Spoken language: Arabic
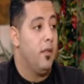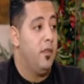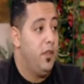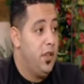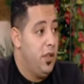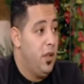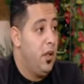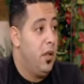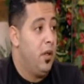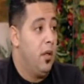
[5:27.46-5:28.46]
في
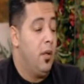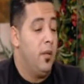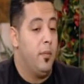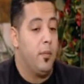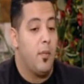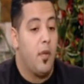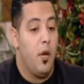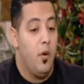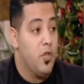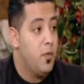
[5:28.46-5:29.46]
آه
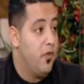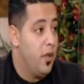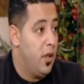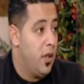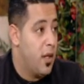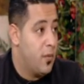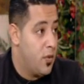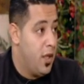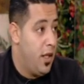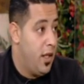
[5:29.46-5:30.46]
عشب في
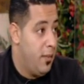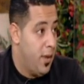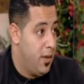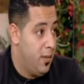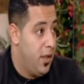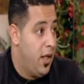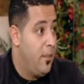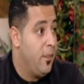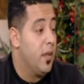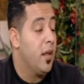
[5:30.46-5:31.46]
الكبسوله اللي احنا مقدمينها
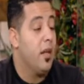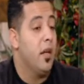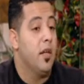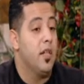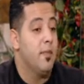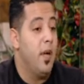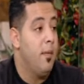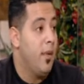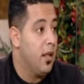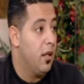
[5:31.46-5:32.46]
آه. اه اسمها
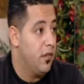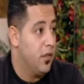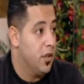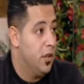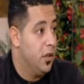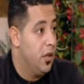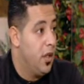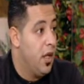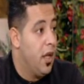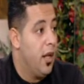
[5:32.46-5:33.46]
المانجا الافريقي
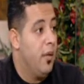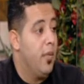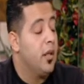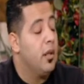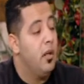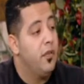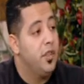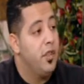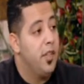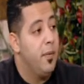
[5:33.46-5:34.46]
مم. المانجا
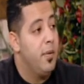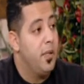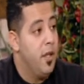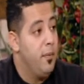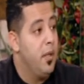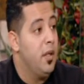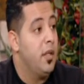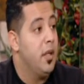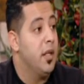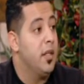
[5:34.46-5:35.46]
الافريقي دي
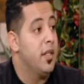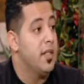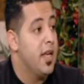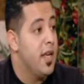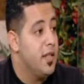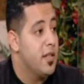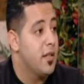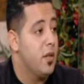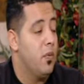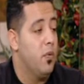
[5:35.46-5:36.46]
بتعمل اهتزاز
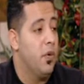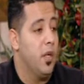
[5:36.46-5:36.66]
و...